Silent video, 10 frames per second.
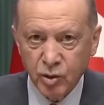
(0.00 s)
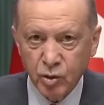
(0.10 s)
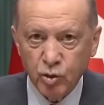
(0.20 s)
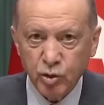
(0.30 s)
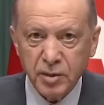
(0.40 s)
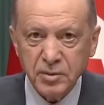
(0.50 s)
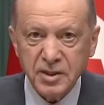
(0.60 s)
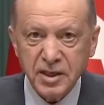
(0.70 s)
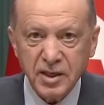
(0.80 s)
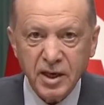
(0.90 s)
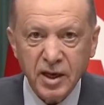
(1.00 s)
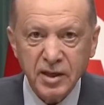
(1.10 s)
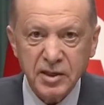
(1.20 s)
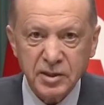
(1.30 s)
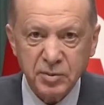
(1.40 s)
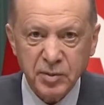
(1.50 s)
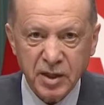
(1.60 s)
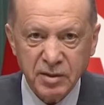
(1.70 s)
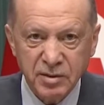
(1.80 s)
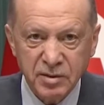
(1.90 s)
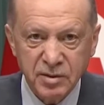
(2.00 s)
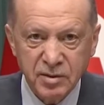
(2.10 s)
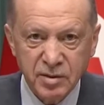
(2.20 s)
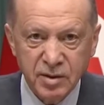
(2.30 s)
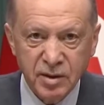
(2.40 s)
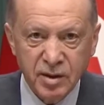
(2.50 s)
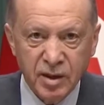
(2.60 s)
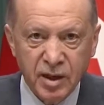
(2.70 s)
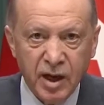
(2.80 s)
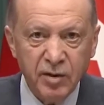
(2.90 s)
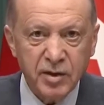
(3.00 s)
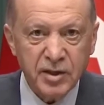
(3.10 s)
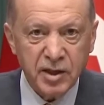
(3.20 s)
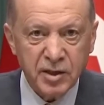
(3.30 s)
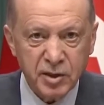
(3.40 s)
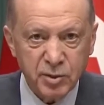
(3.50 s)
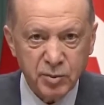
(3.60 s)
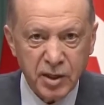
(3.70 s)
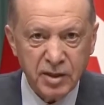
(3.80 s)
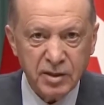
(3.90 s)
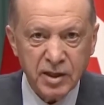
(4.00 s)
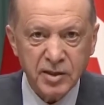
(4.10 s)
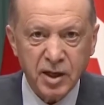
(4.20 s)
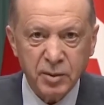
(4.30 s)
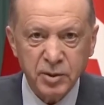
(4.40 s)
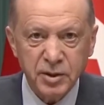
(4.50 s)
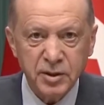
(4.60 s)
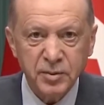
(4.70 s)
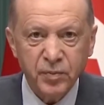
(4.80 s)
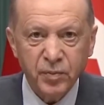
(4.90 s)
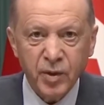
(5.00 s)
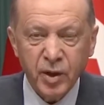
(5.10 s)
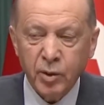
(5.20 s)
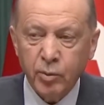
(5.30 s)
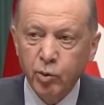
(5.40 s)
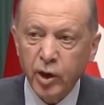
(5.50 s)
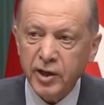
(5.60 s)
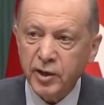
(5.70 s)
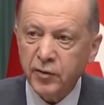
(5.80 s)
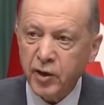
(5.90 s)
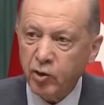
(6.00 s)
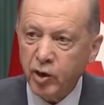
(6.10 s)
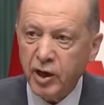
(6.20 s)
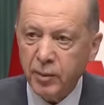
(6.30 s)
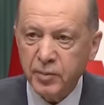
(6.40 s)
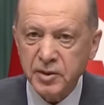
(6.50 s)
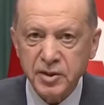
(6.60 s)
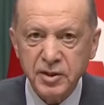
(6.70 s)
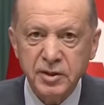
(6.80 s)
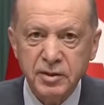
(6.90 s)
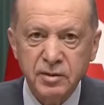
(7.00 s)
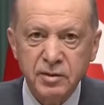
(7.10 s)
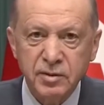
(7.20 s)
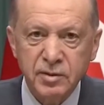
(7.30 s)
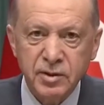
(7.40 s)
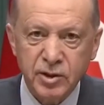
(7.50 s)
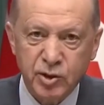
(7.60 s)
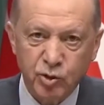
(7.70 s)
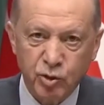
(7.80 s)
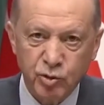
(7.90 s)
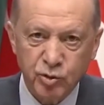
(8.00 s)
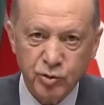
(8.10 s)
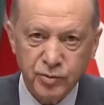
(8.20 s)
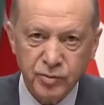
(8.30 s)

Ülkemizdeki her kesimden, her vatandaşımdan hesabını bu hedefe göre yapmasını istiyoruz.